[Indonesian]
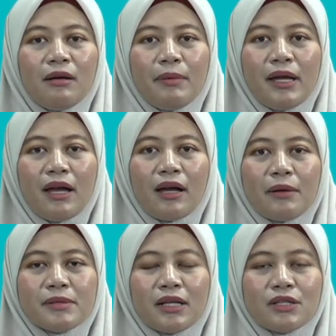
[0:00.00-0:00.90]
apa ya
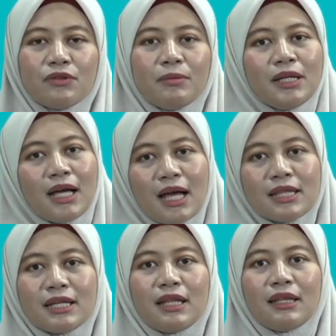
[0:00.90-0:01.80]
kayak misalkan sudah menikah
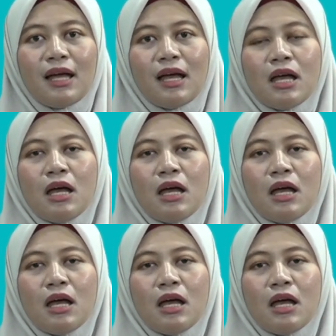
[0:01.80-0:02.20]
ternyata